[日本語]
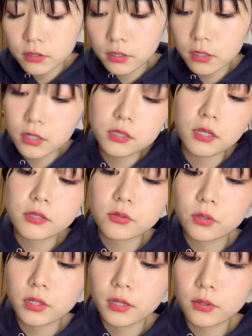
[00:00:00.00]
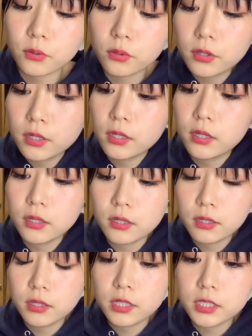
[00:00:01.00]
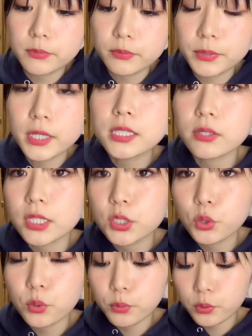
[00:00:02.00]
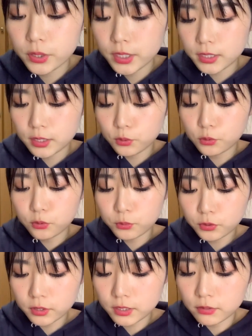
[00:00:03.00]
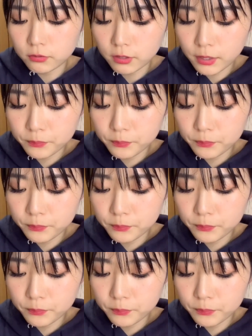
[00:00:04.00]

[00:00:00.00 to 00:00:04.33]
剥げちゃいそうだけど、ピアスは消耗品だと思ってるので。